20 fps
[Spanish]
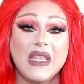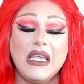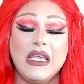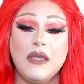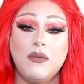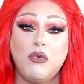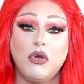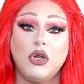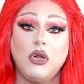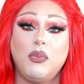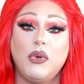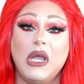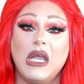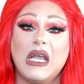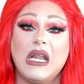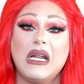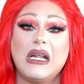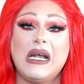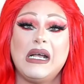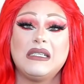Y bueno, pues
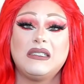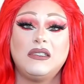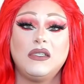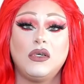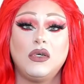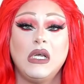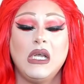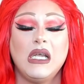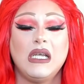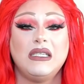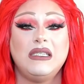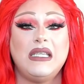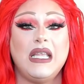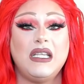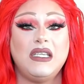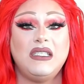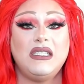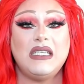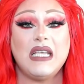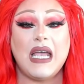en el caso
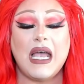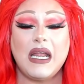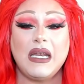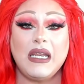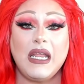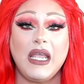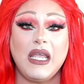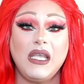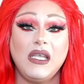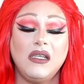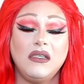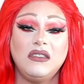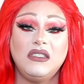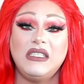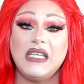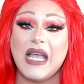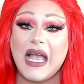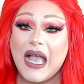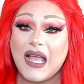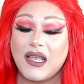de Janey
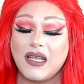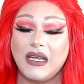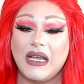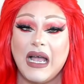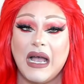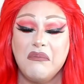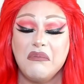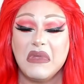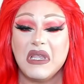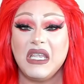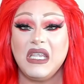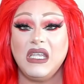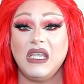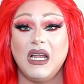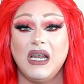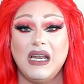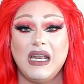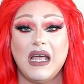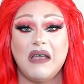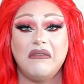Jack, a
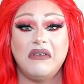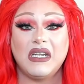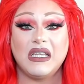mí la